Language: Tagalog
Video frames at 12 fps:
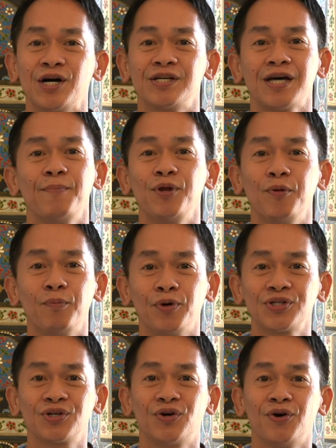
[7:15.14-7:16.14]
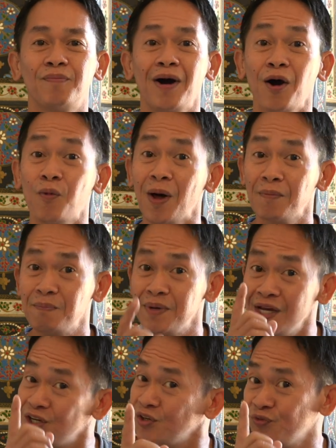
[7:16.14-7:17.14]
sabi nung boss ko, maka 1
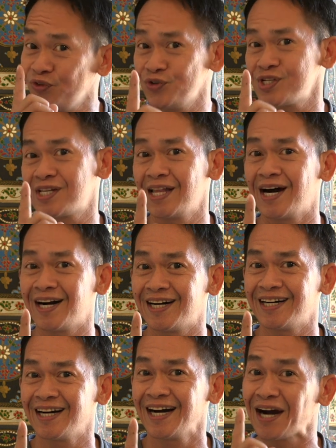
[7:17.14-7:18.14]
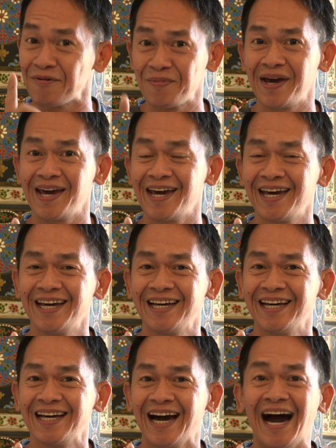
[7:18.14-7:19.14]
million views lang kami,
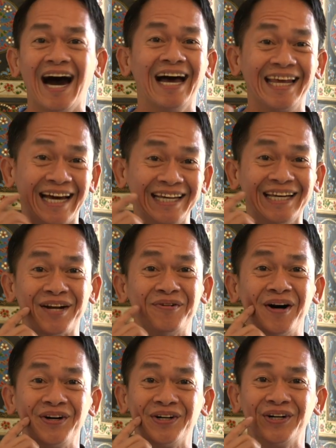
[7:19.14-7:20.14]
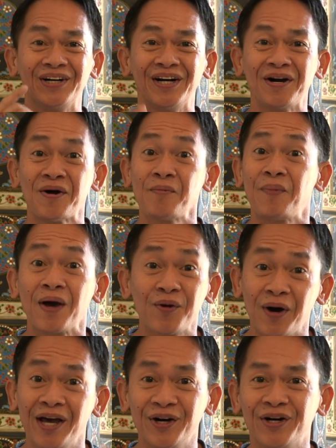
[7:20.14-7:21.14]
hahalikan niya raw ako. Pero
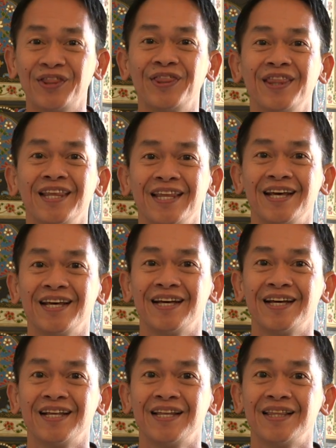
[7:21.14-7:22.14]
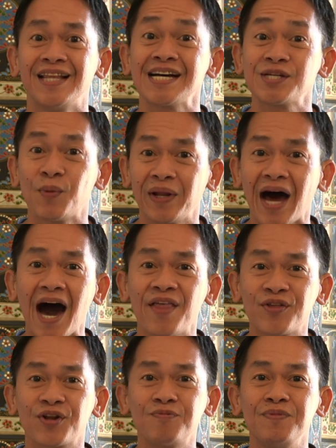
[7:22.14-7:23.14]
ngayon, nasa
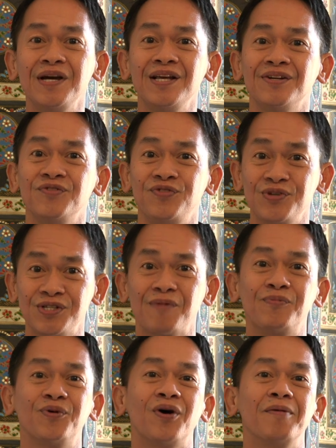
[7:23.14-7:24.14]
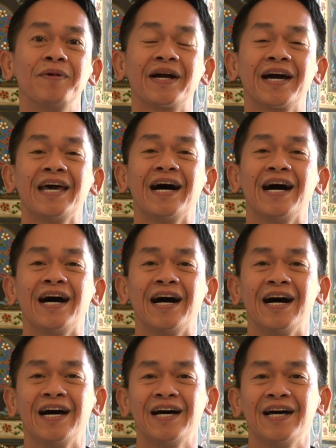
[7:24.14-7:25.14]
100 million views na po kami, kaya